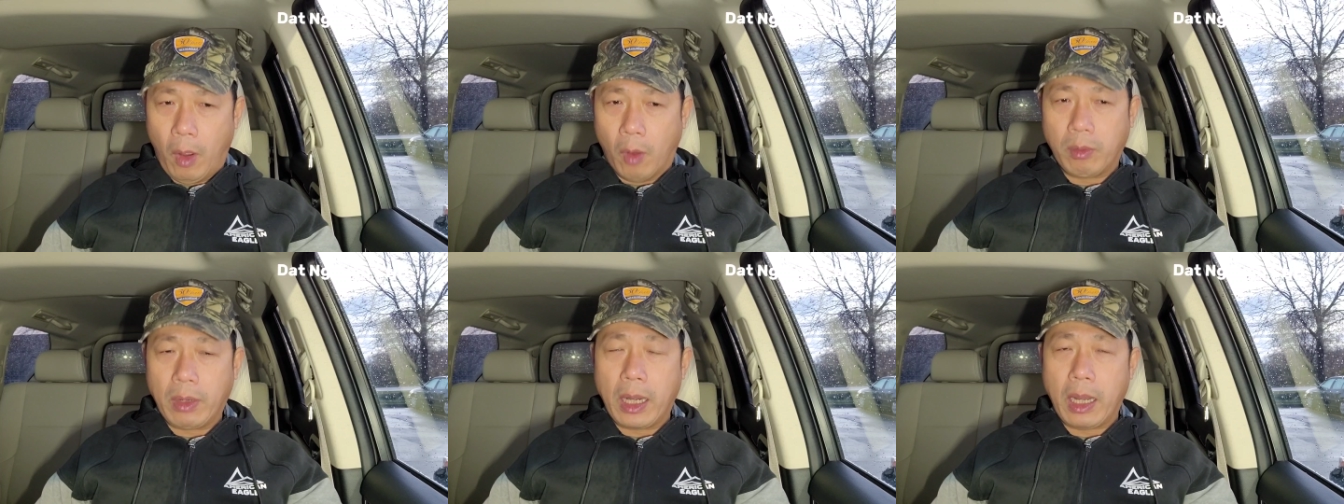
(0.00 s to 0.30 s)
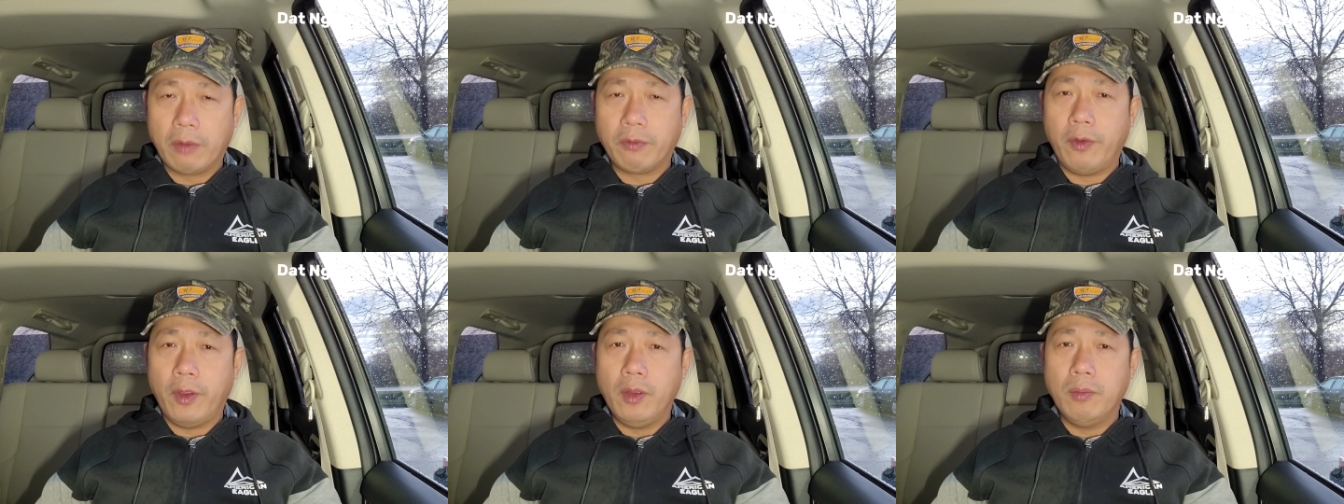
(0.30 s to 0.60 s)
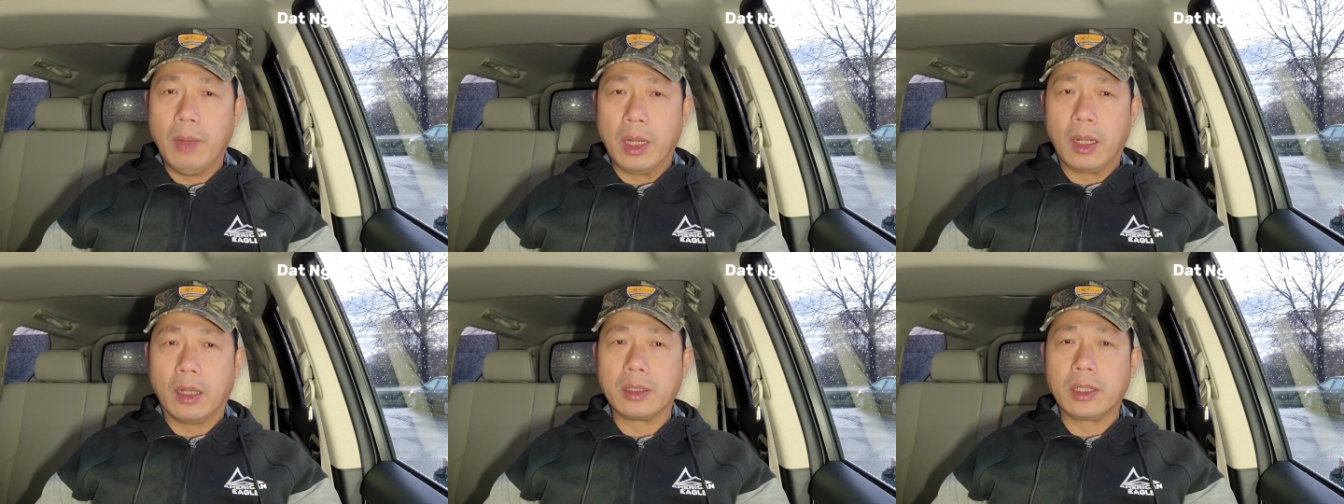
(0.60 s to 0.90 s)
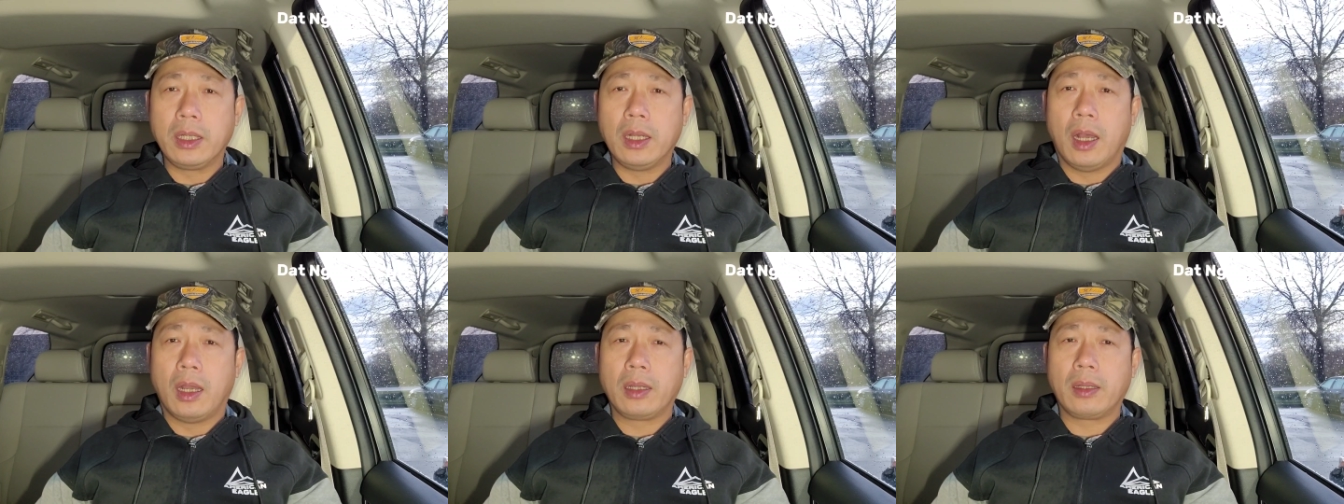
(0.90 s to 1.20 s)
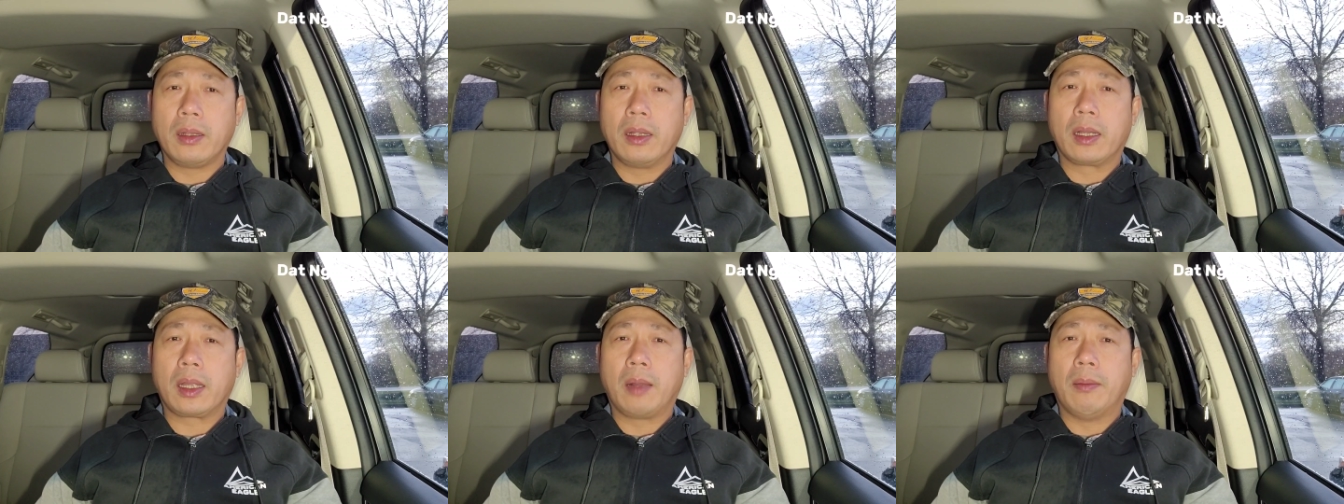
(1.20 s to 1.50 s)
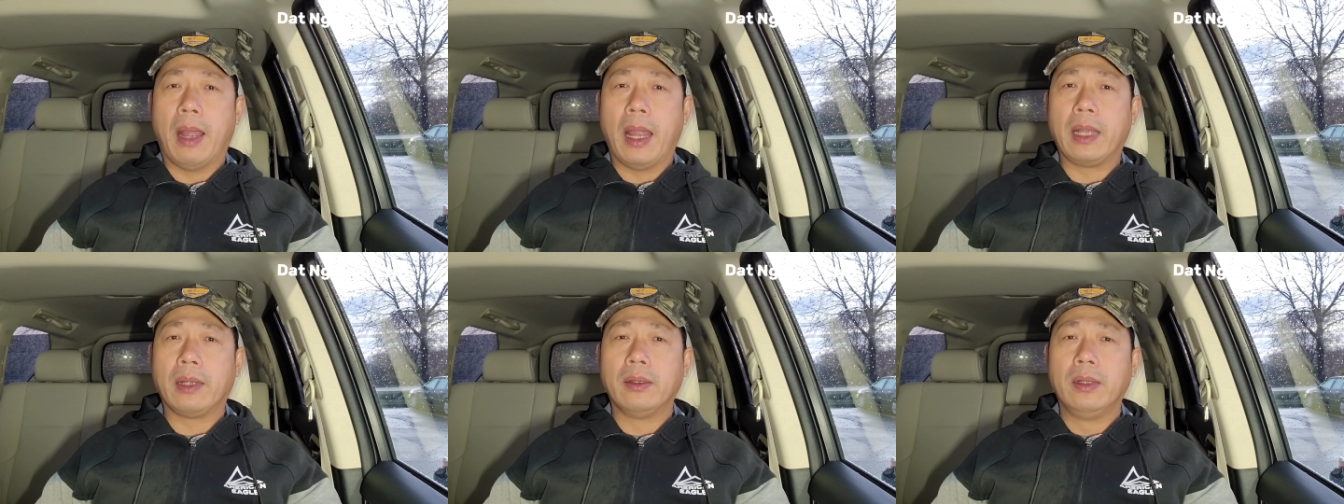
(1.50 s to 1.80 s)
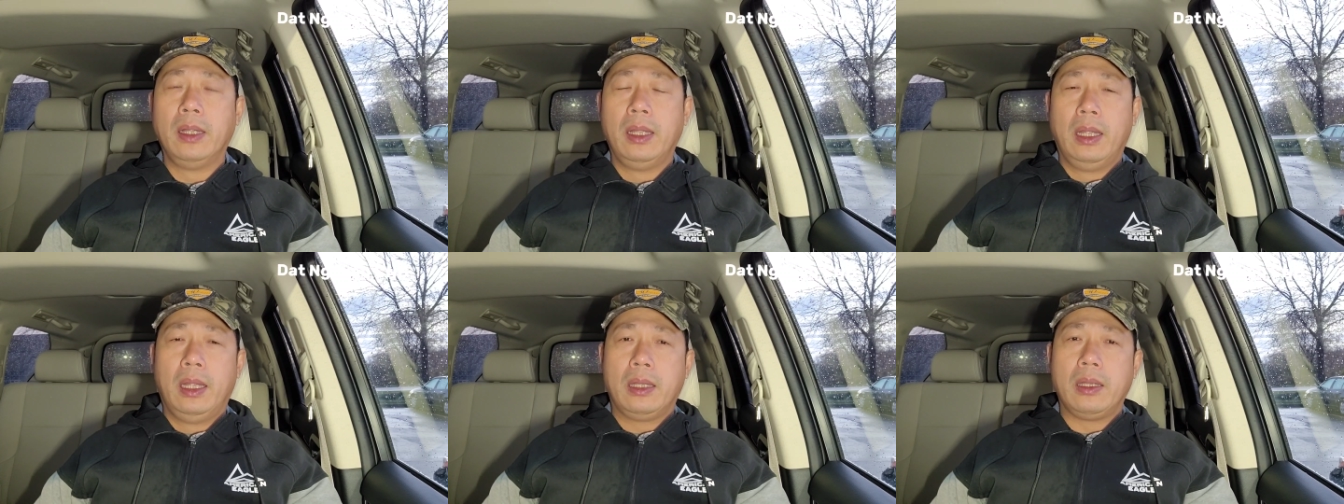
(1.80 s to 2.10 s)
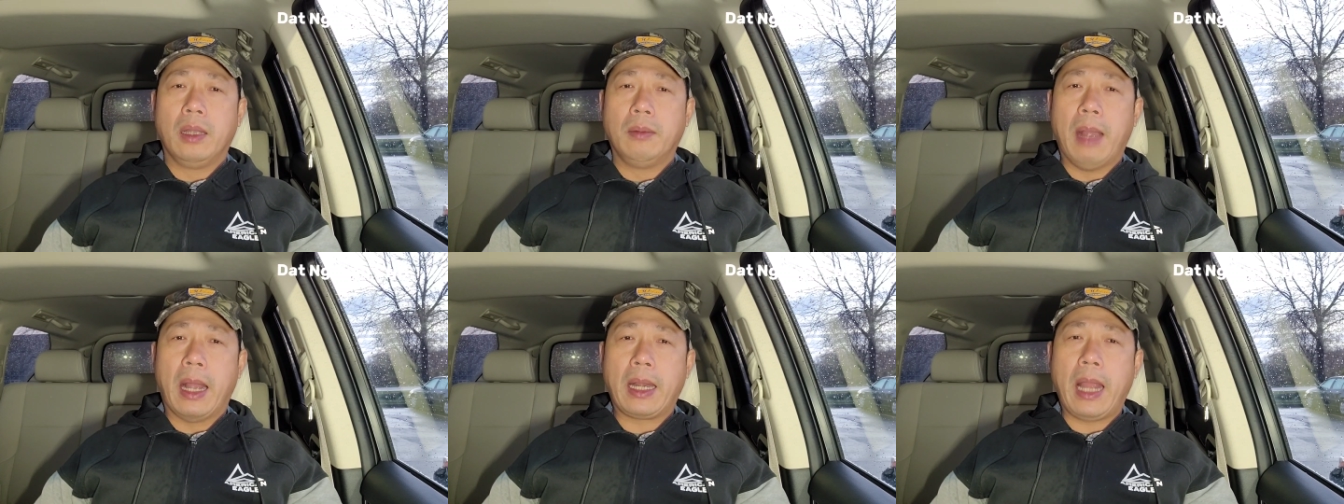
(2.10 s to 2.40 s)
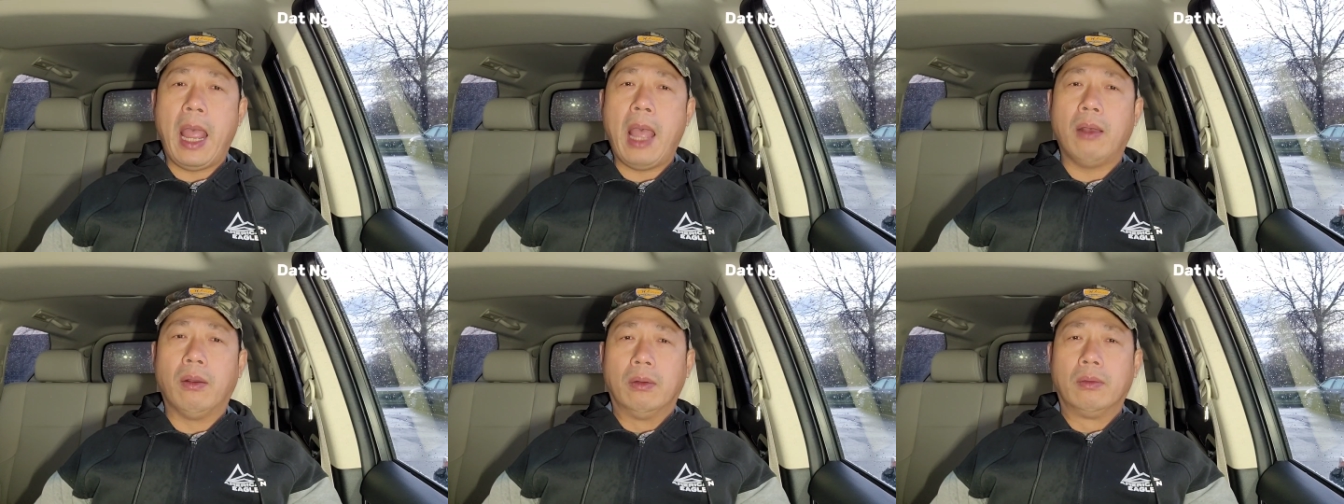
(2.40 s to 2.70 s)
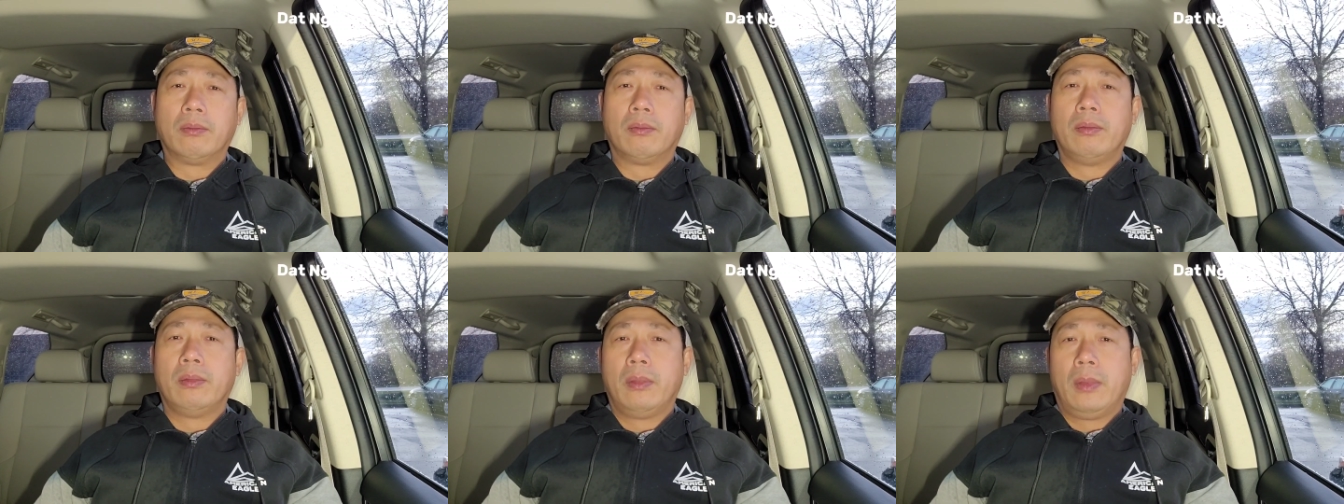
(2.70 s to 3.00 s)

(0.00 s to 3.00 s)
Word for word: một cái lá phiếu mình có tiếng nói các bạn những bạn nào